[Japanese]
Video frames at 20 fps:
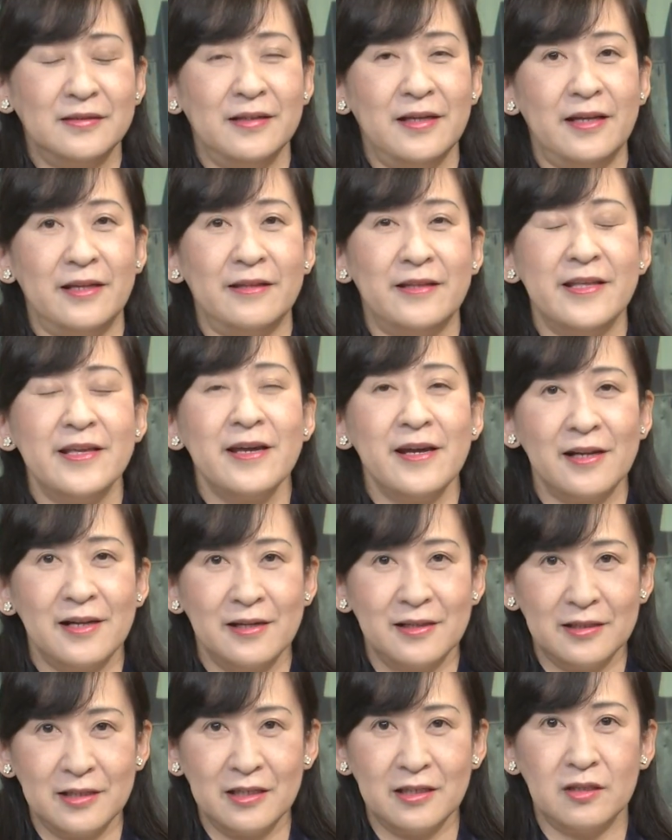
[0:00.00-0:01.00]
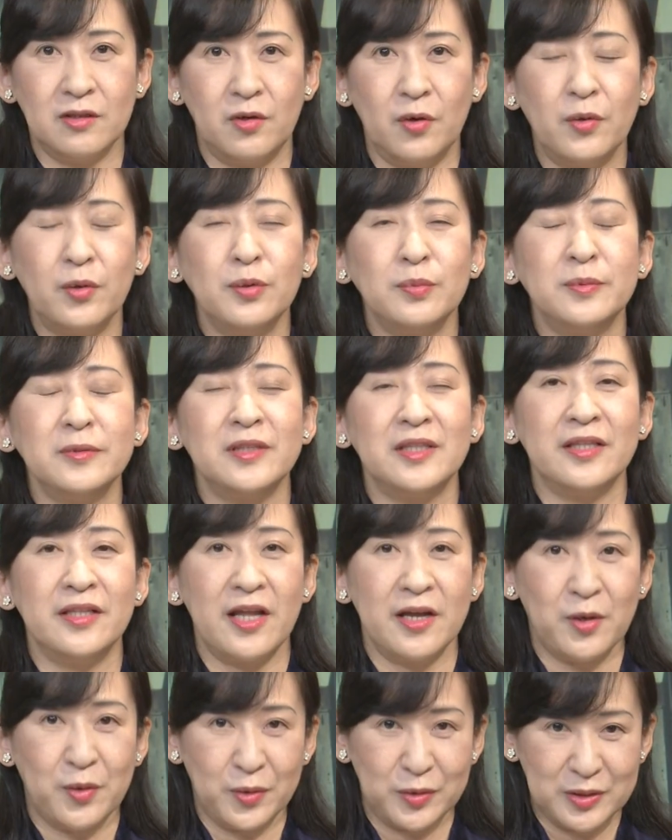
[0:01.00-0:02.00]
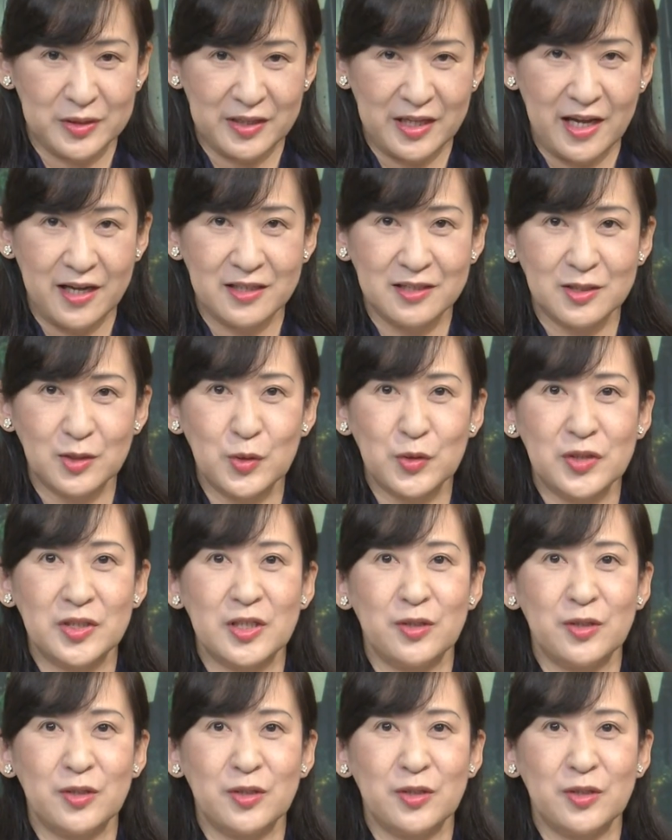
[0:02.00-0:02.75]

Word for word: えティアラにローブデコルテそし